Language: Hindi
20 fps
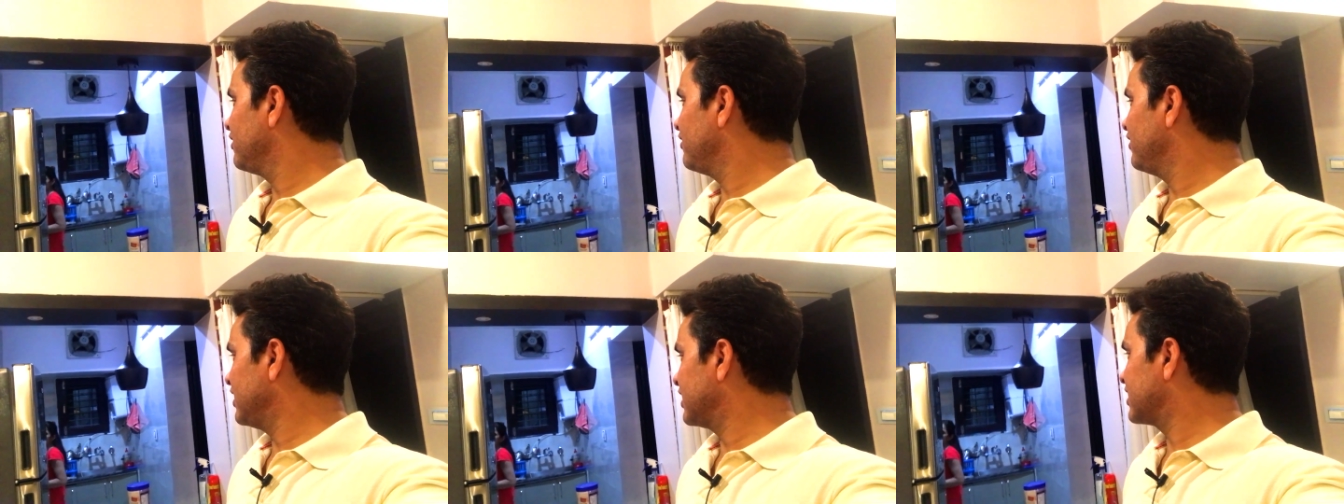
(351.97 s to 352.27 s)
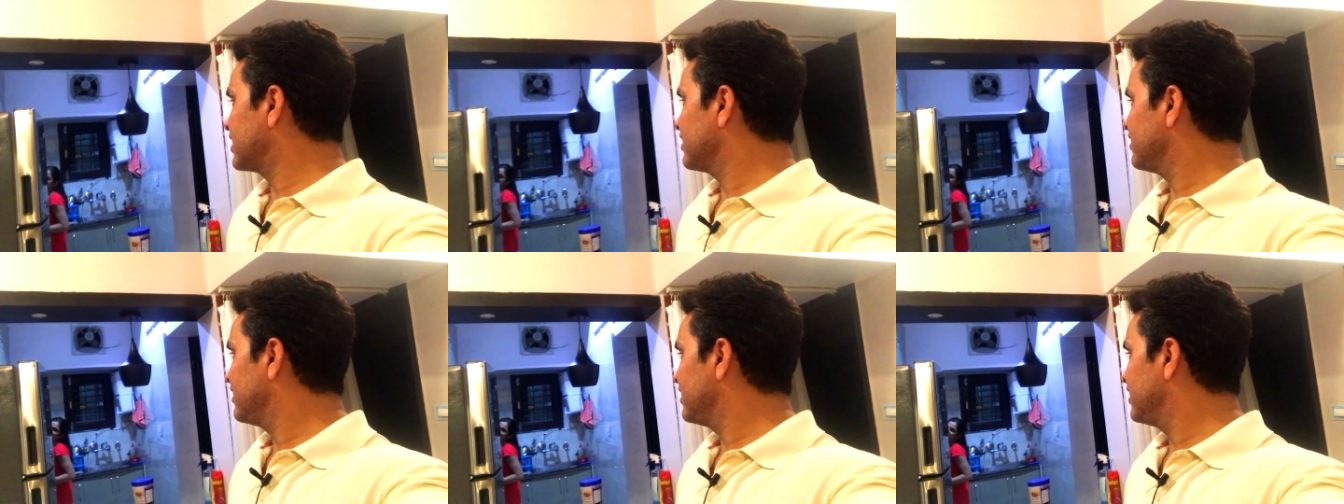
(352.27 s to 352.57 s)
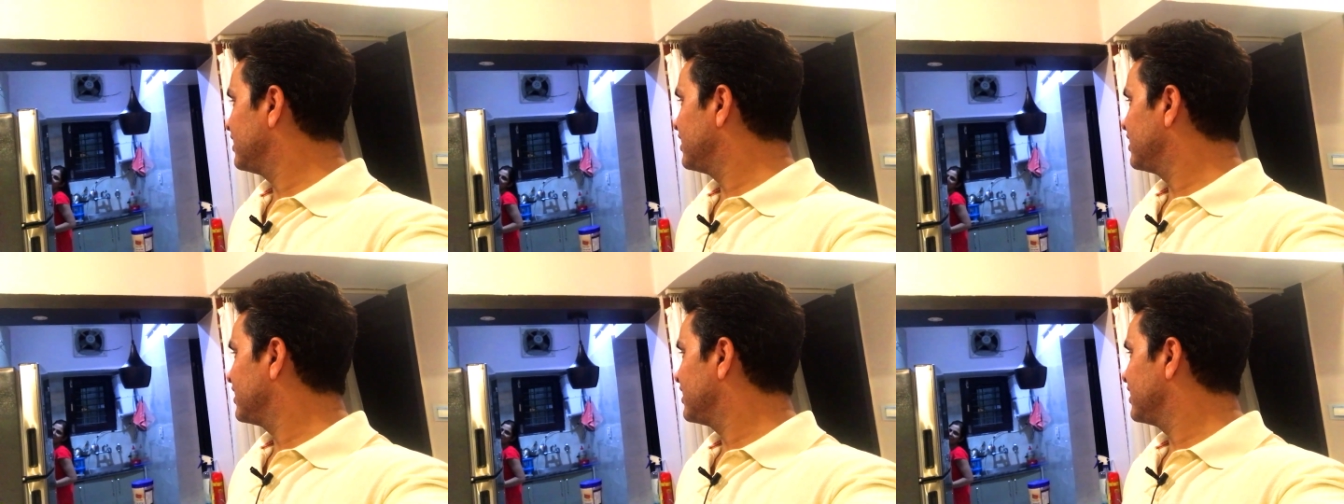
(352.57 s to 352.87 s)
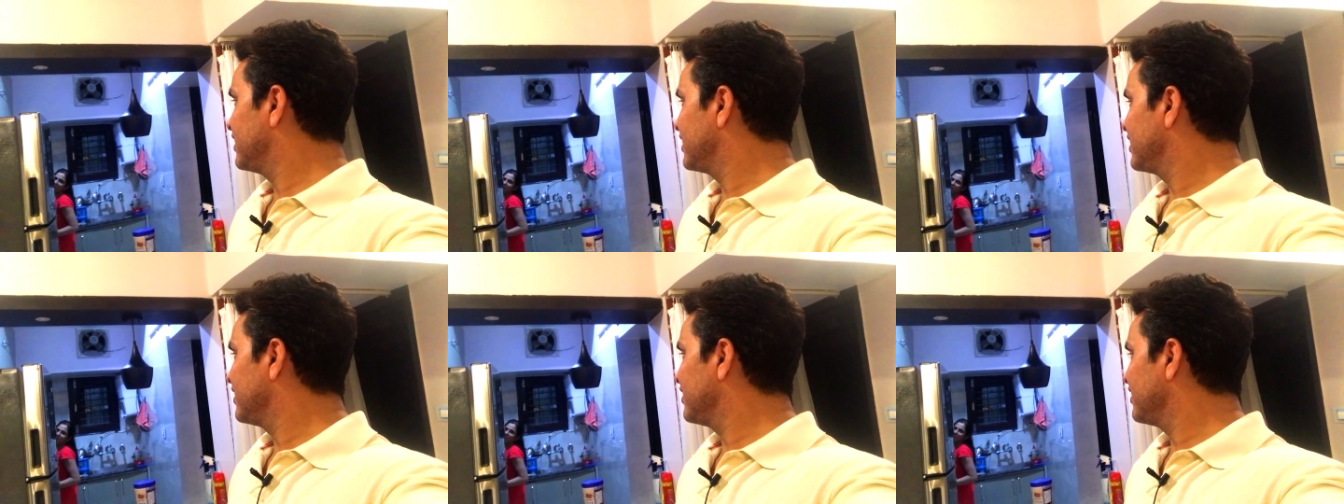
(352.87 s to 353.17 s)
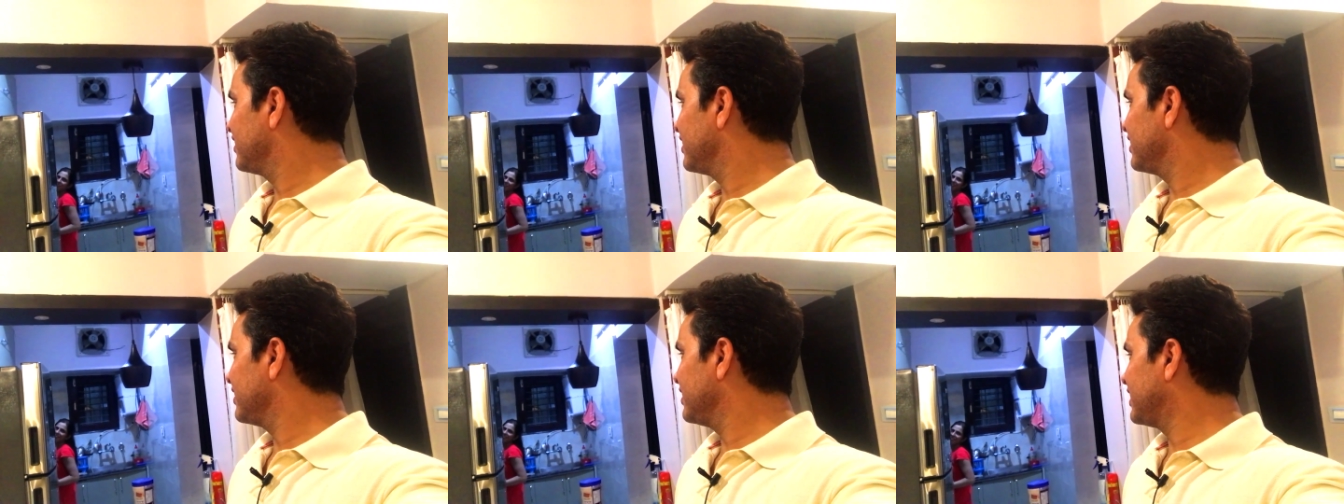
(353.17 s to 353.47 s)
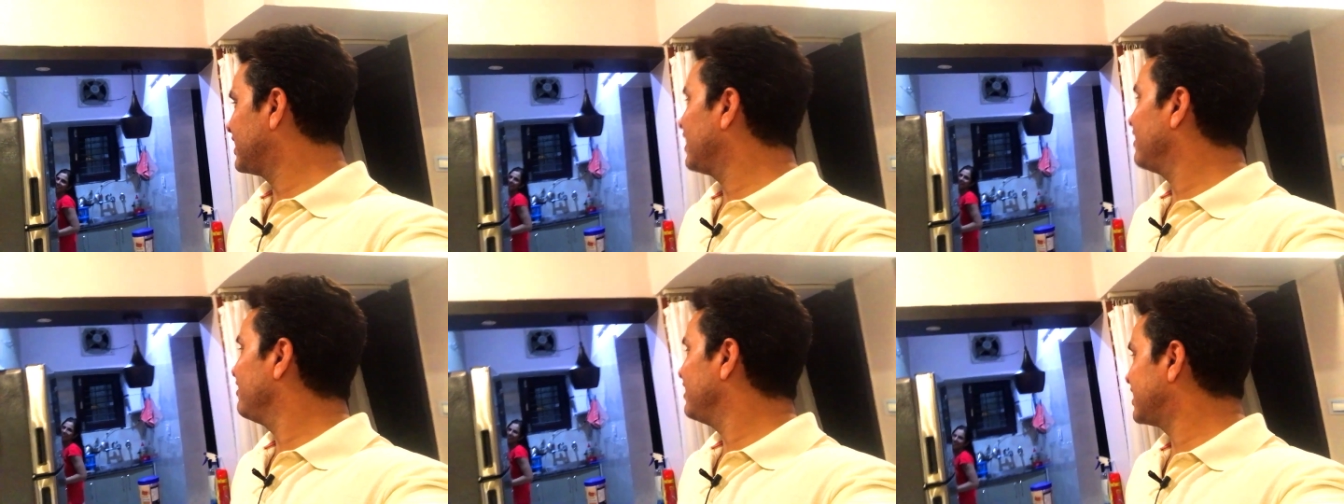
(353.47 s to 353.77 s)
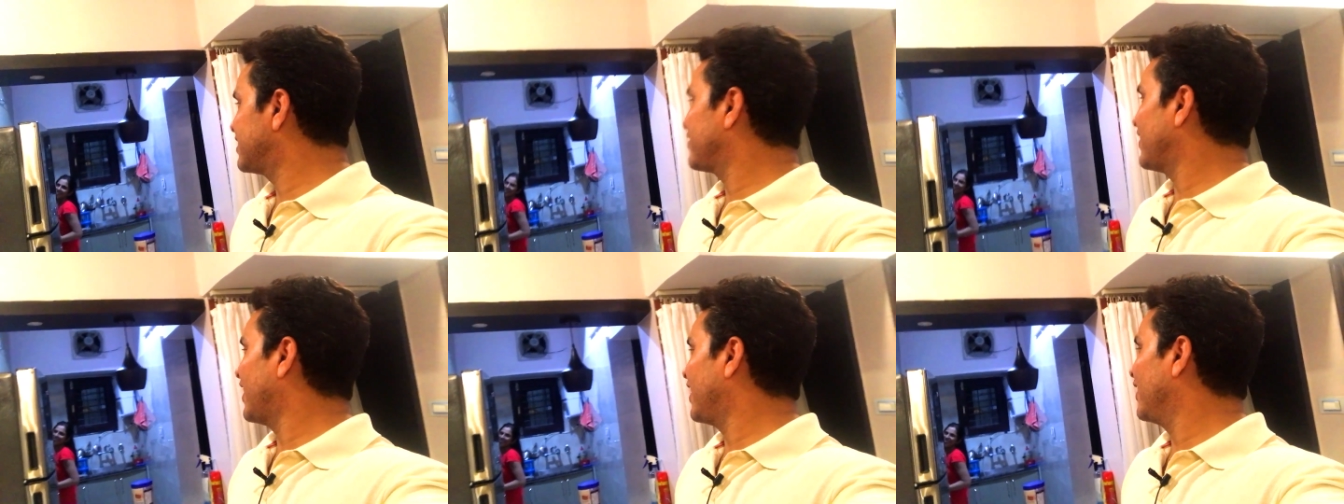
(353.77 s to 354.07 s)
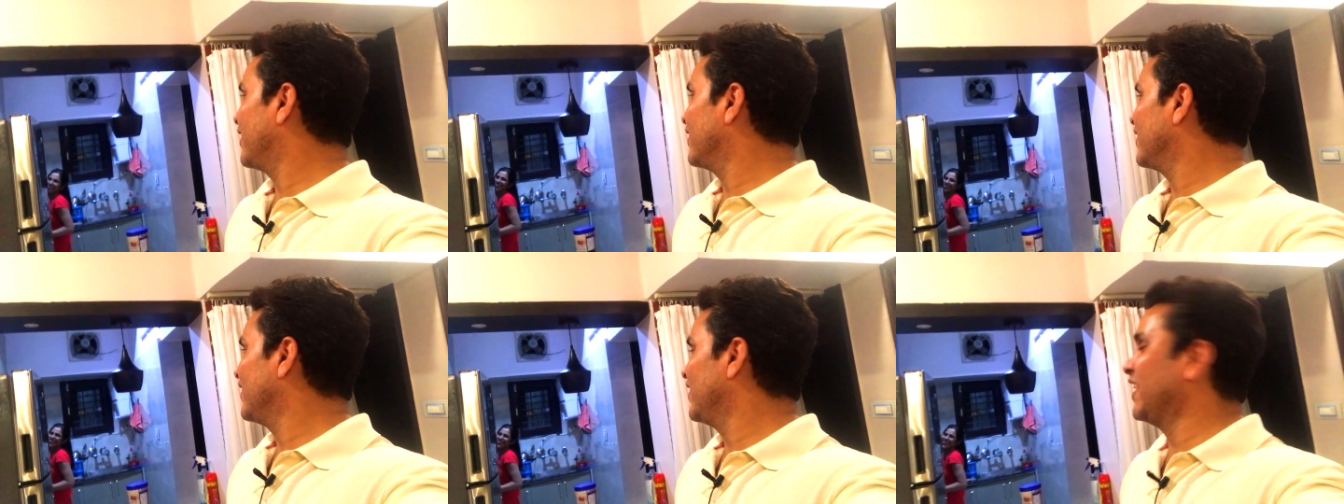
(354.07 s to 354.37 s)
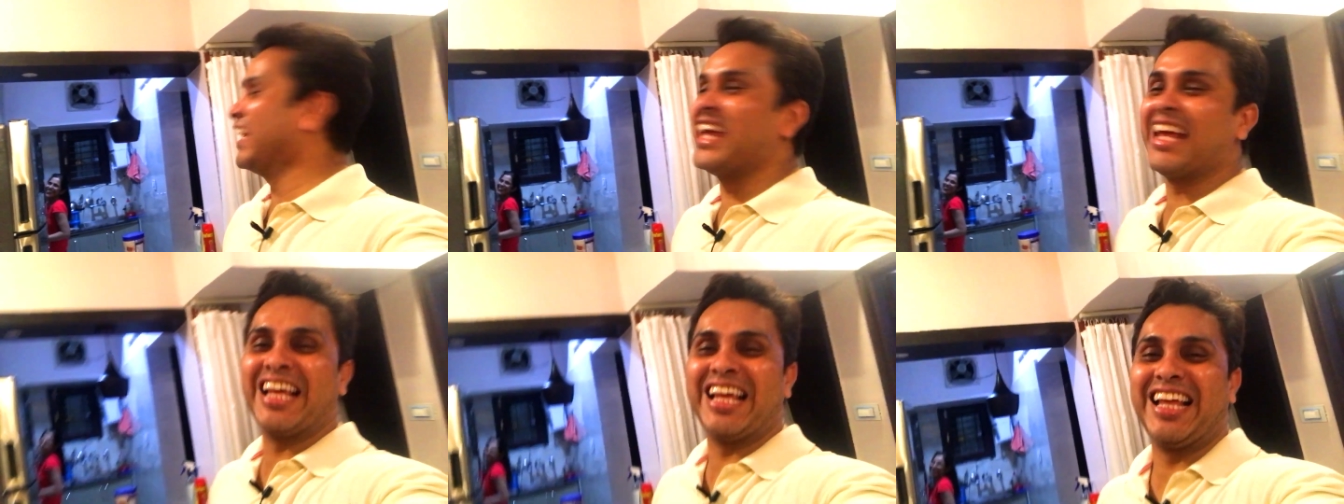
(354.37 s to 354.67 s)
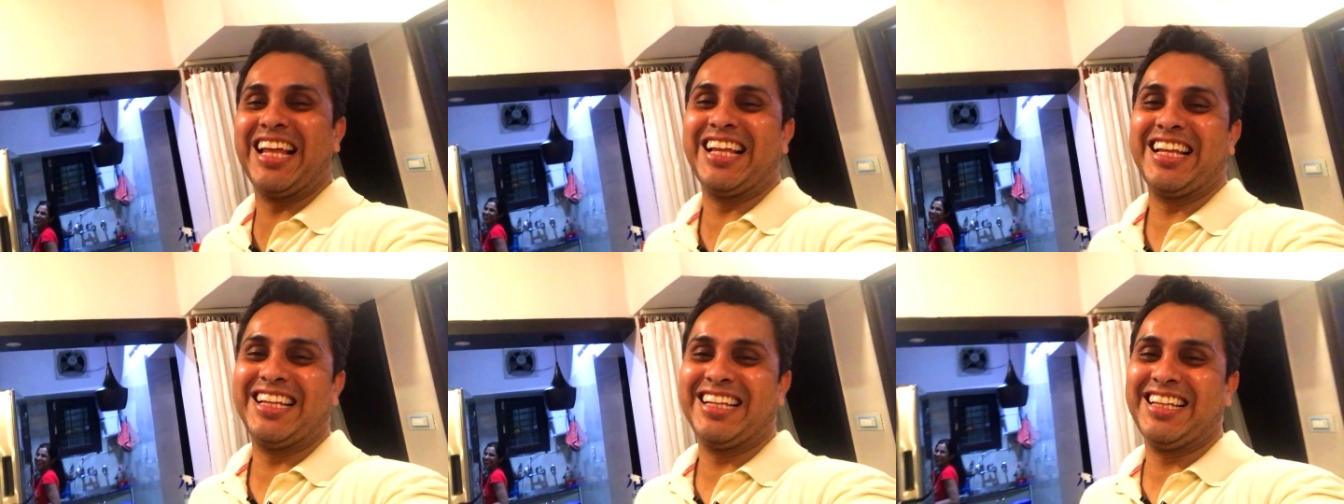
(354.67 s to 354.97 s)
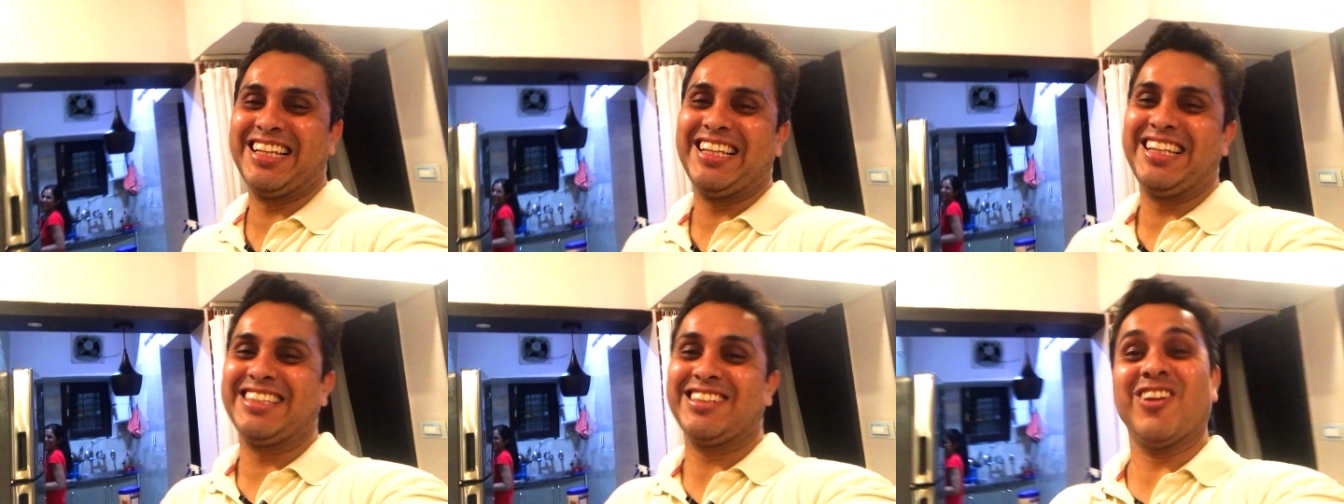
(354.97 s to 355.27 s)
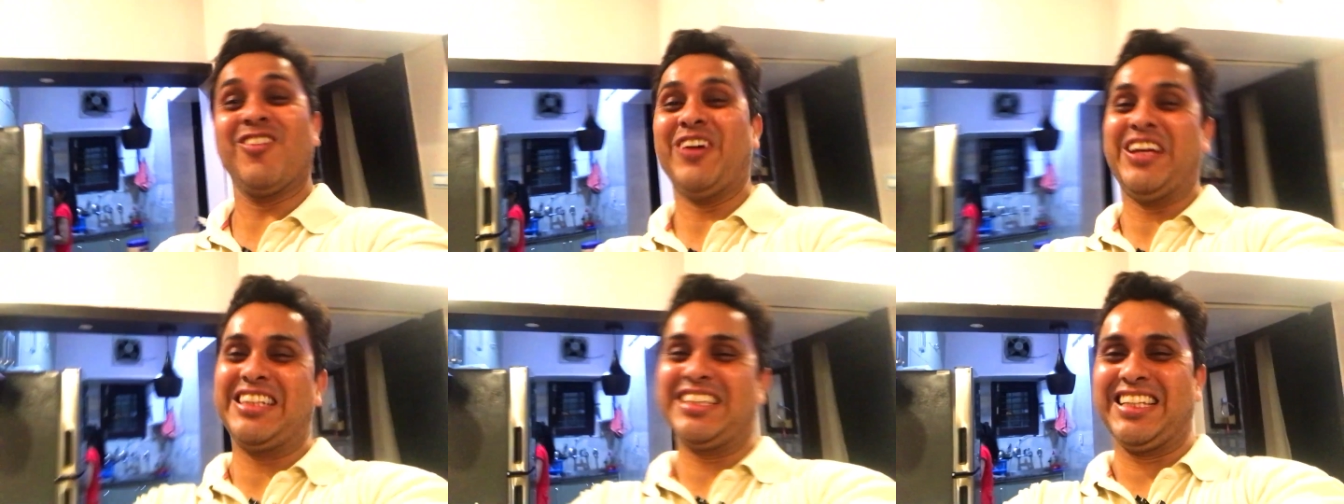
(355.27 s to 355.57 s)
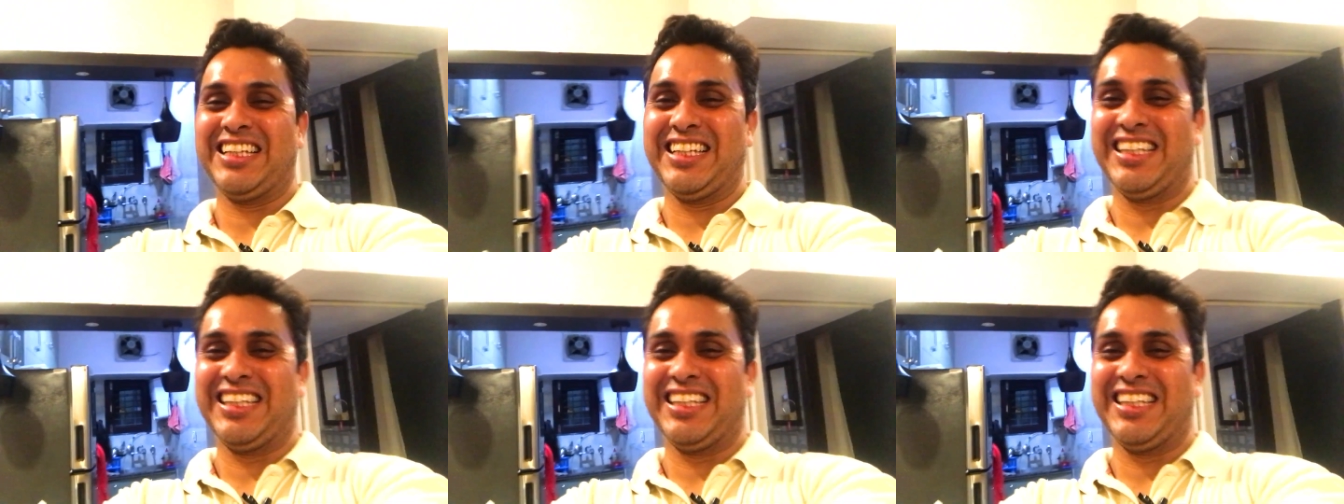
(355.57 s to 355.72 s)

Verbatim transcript: वेस्ट इसलिए वेस्ट पहन लो चल पहनते